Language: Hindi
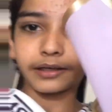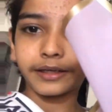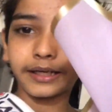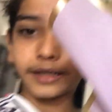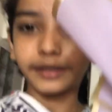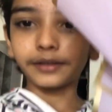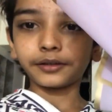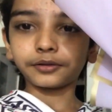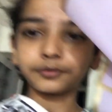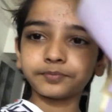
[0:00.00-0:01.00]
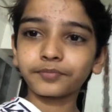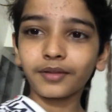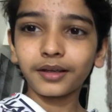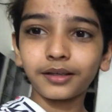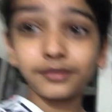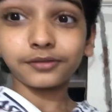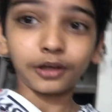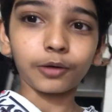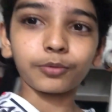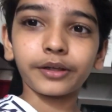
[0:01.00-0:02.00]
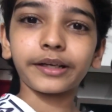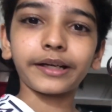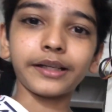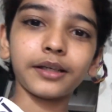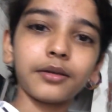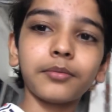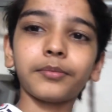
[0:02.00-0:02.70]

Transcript: गए एंड फ्लावर बुके रेडी है